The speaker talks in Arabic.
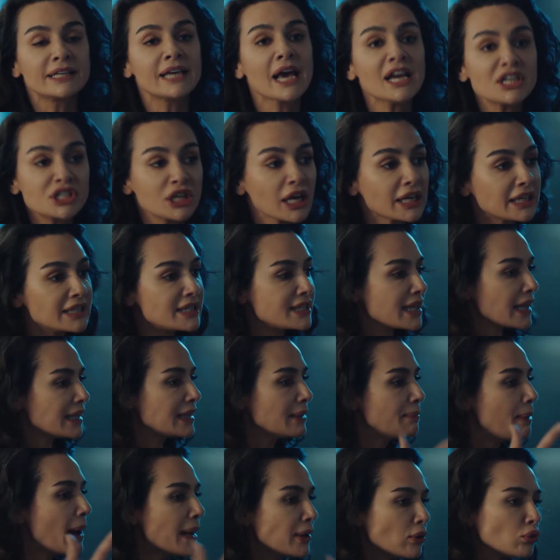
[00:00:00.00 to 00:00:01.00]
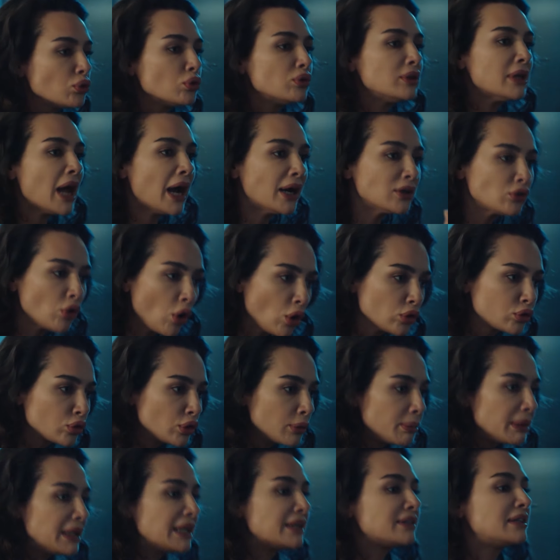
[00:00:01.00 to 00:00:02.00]
لك على القليله لو سافر كنت
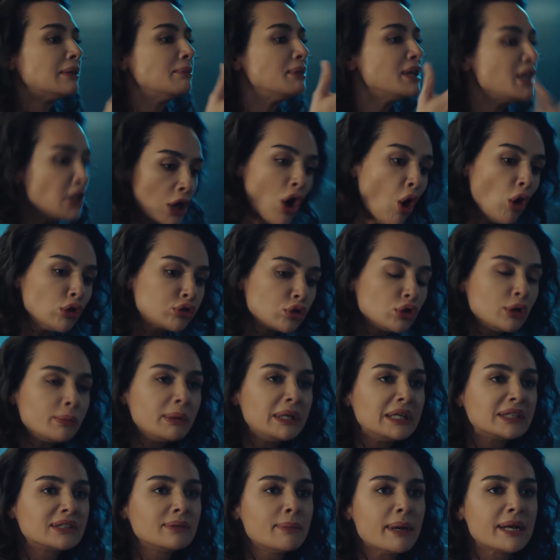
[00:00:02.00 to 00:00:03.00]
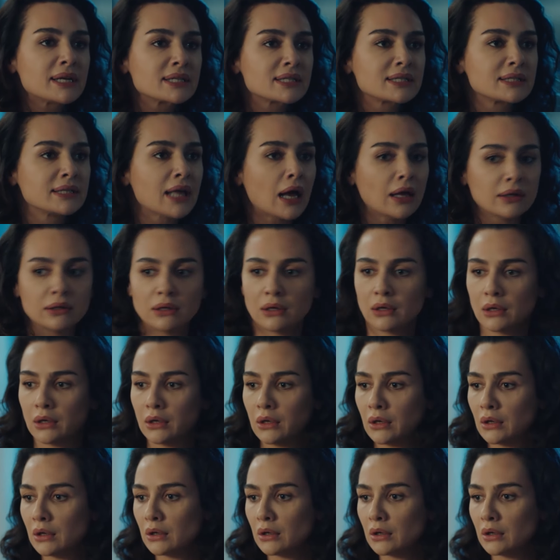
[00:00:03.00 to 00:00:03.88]
بعرف وين مكانه وبكون اطمنت انه بخير